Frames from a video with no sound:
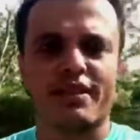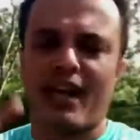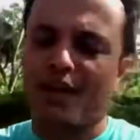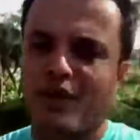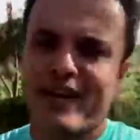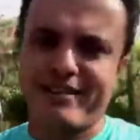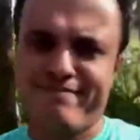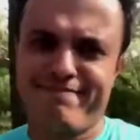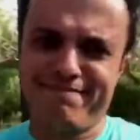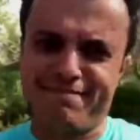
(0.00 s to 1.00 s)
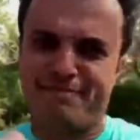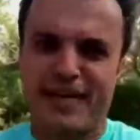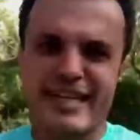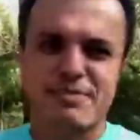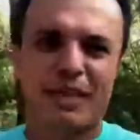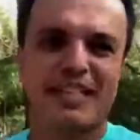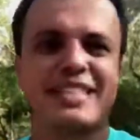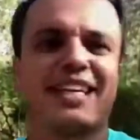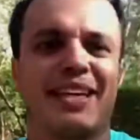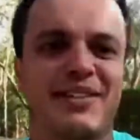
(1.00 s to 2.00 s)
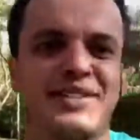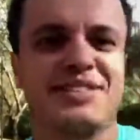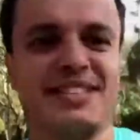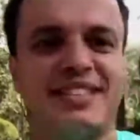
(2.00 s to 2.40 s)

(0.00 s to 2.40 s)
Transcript: Agora é pernas para que te quer.